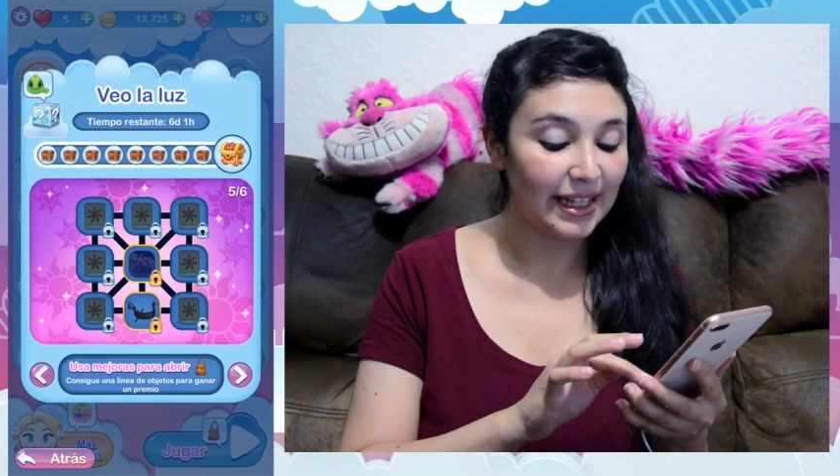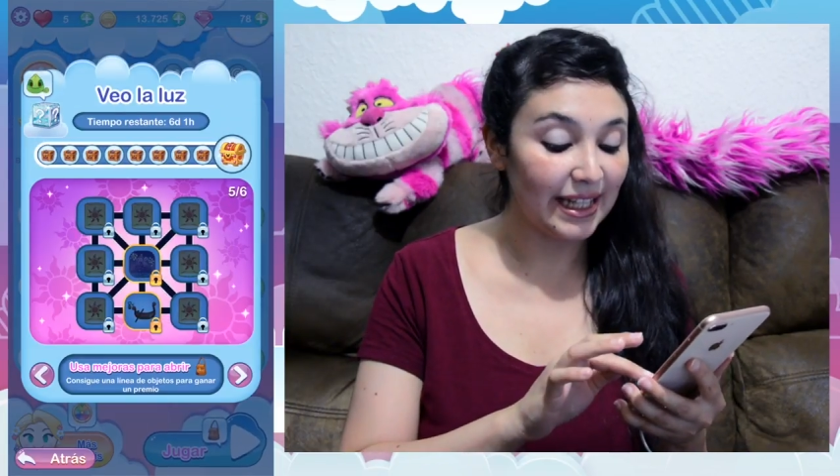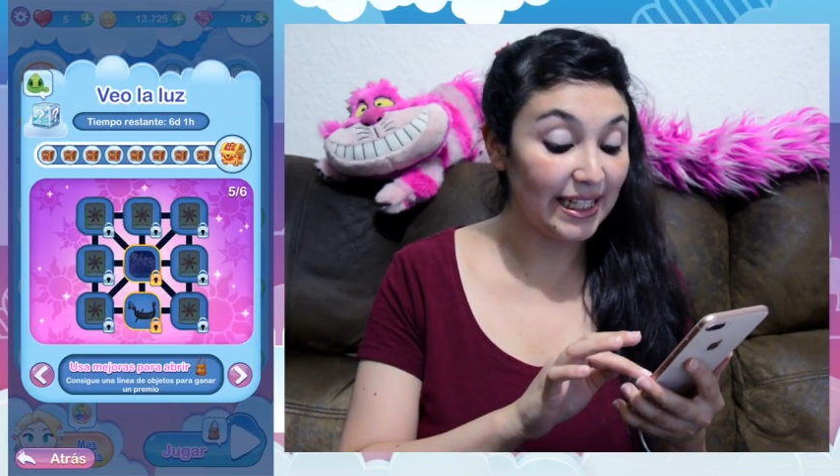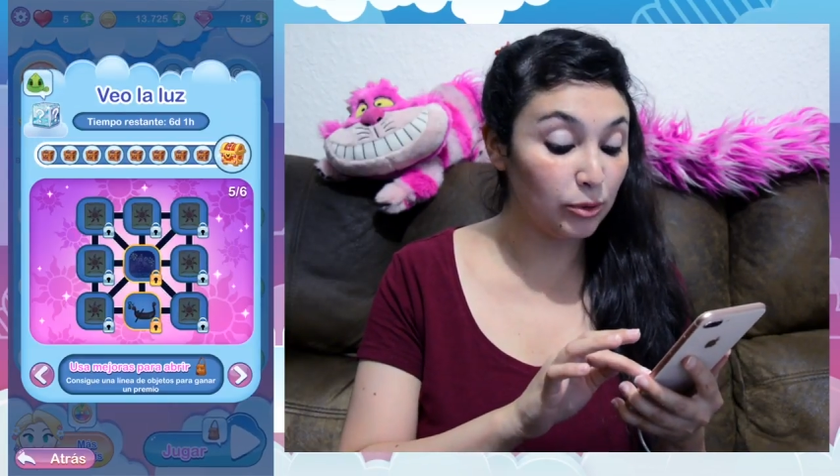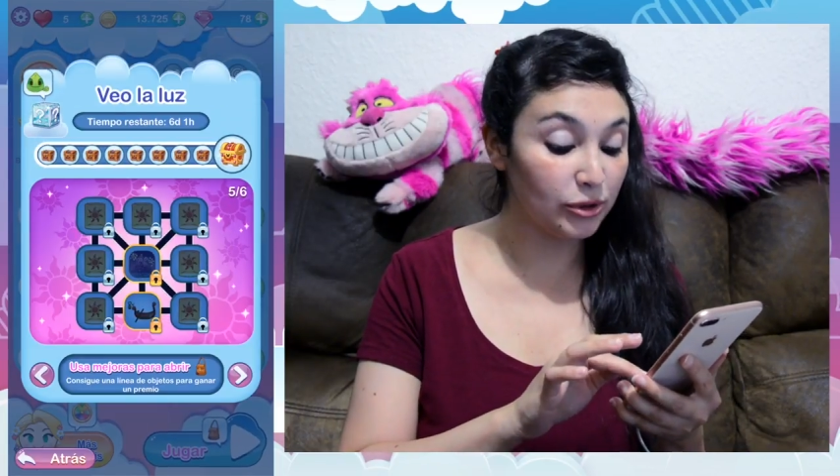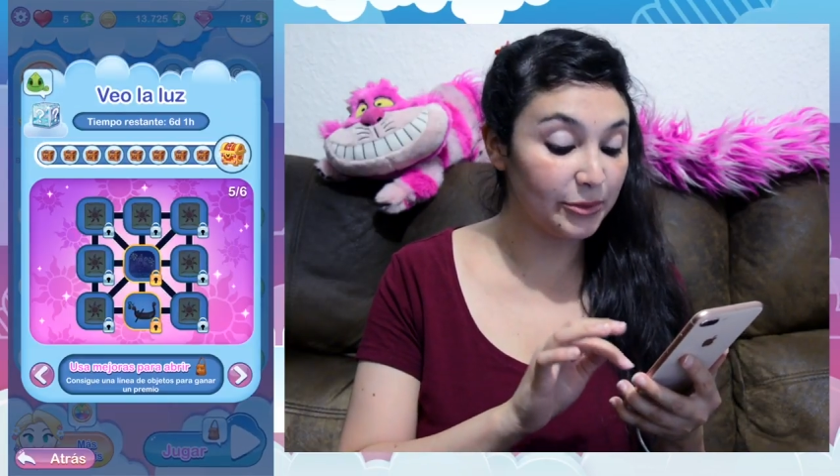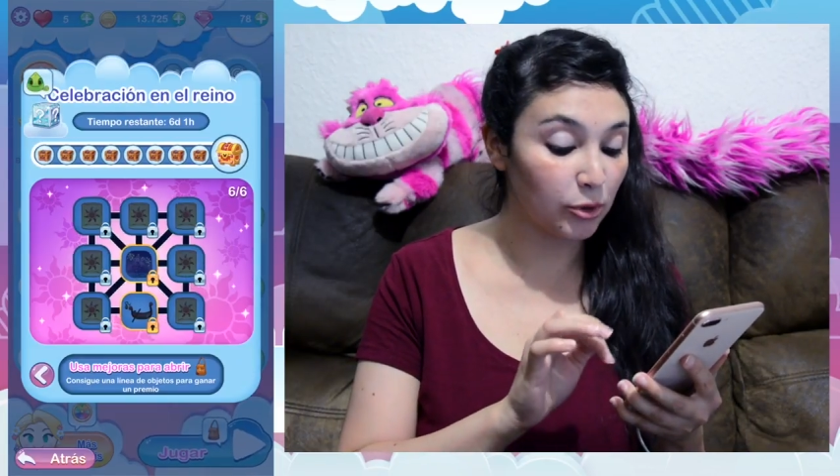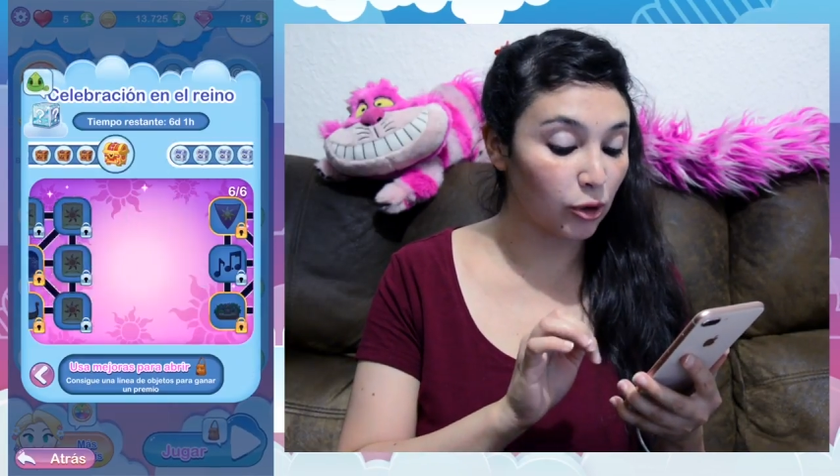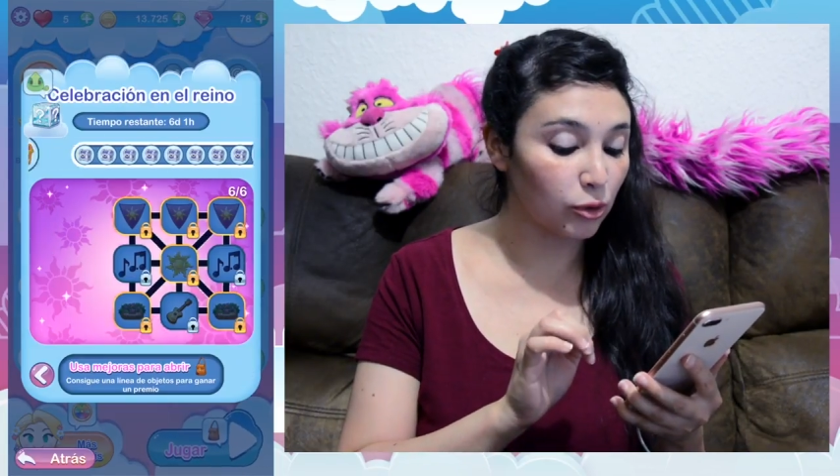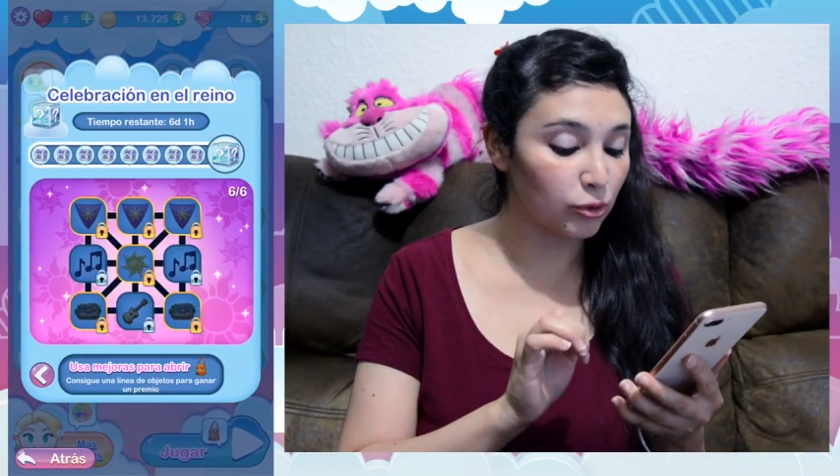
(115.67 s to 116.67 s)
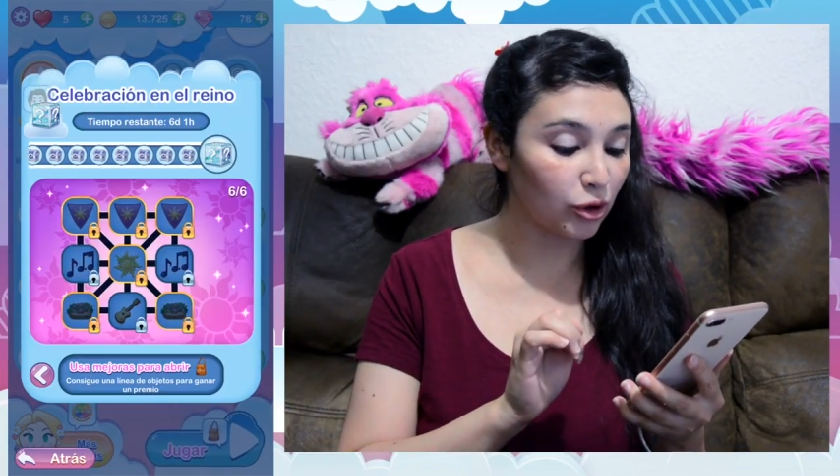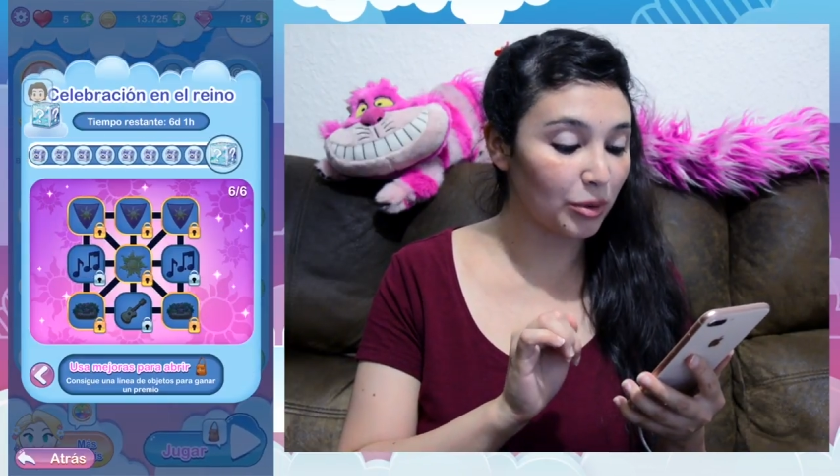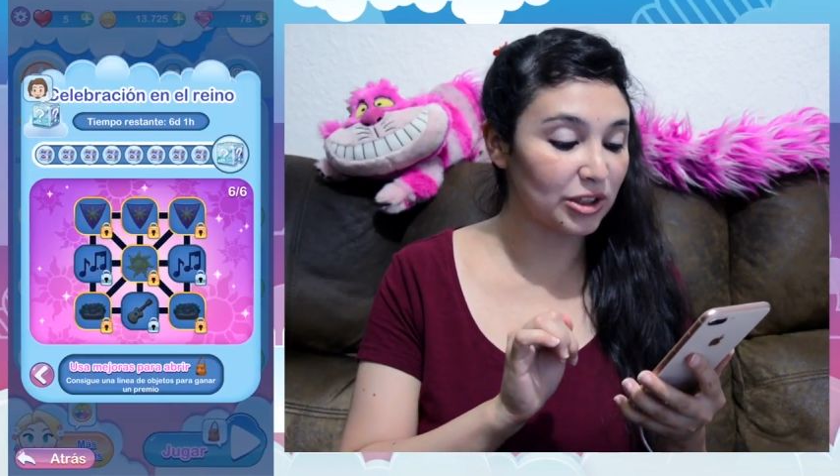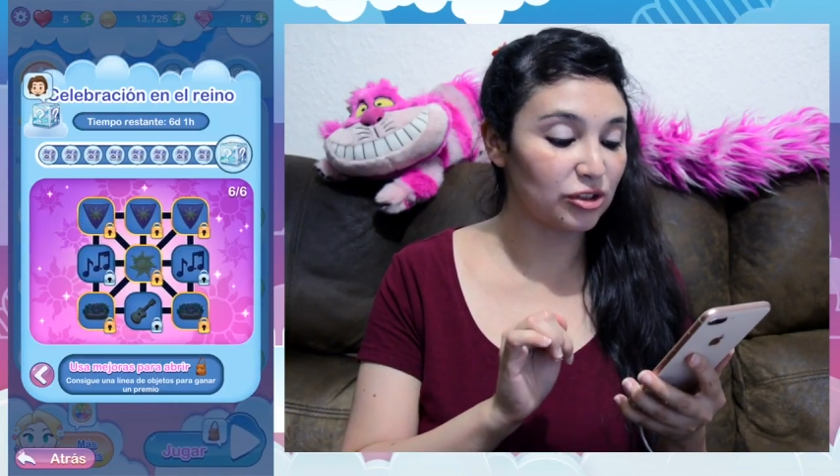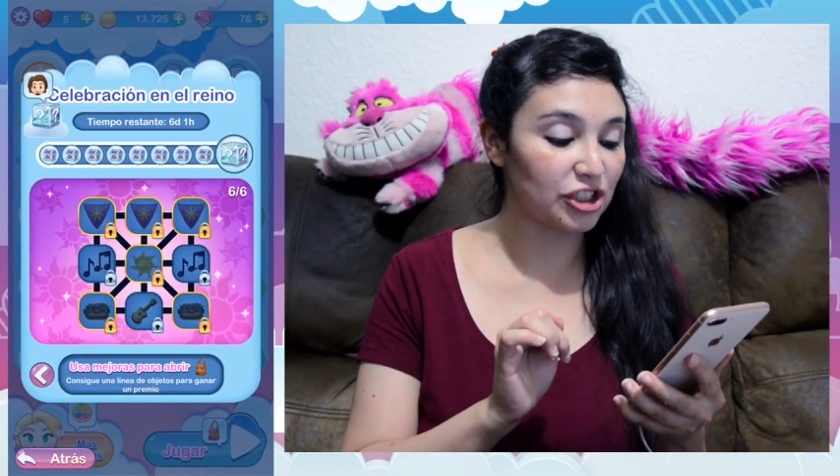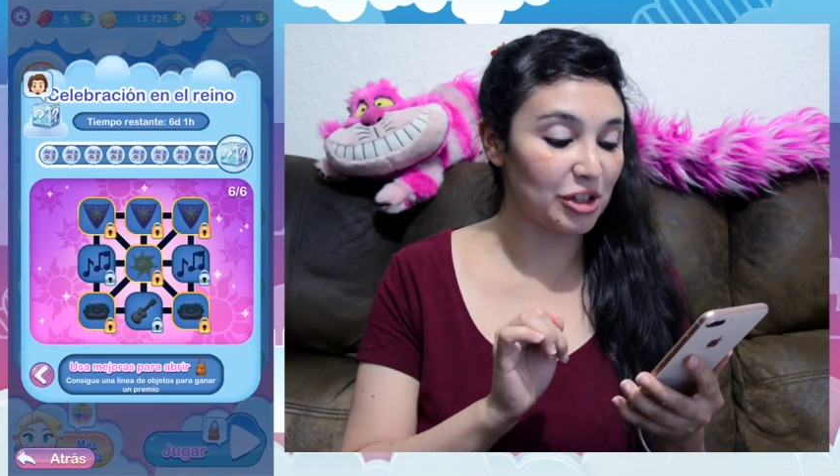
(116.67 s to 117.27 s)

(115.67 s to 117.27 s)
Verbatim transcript: El último conjunto de objetos se